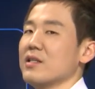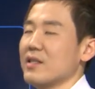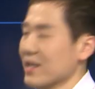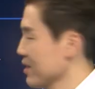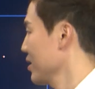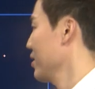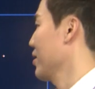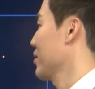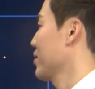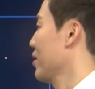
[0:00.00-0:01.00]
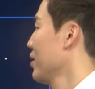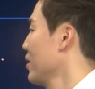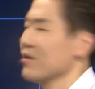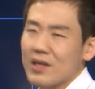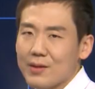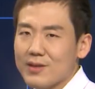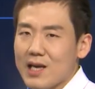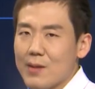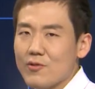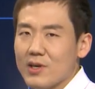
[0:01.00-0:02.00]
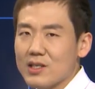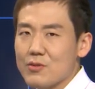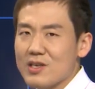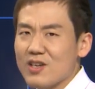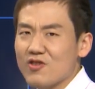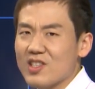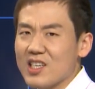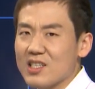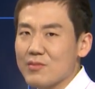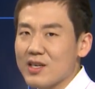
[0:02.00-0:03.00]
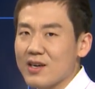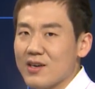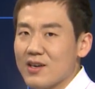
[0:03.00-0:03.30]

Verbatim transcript: 데스크가 되겠죠. 이렇게 되면 사물까지 묘사할 수 있지 않습니까?